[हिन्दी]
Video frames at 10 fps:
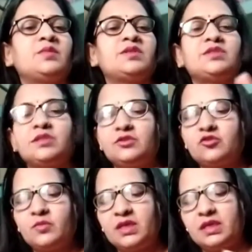बस
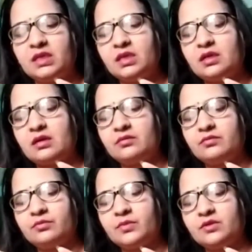सर्दियों में एक ही
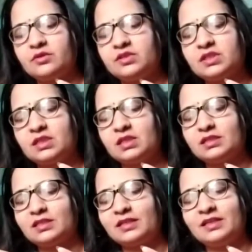मेरे को अच्छा नहीं
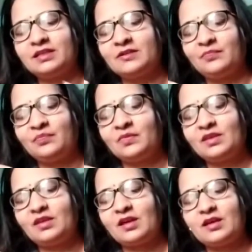लगता है
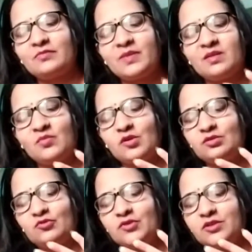कि हाथ पैर
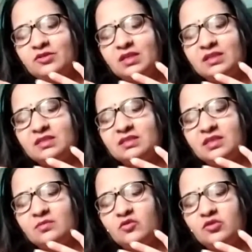बहुत रुखे हो जाते हैं
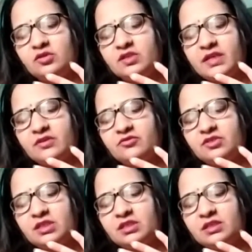स्किन बहुत ड्राई
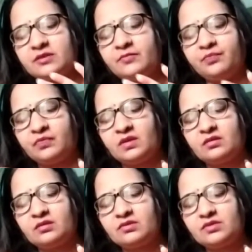हो जाते हैं
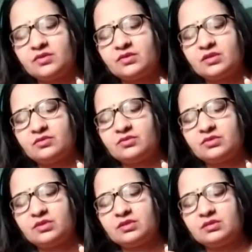इसका
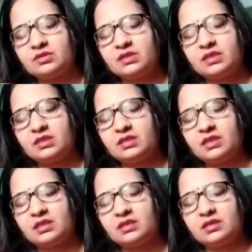कुछ ज़्यादा
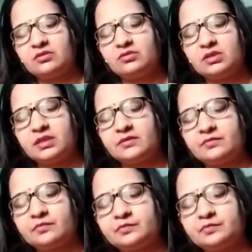ध्यान देना होता है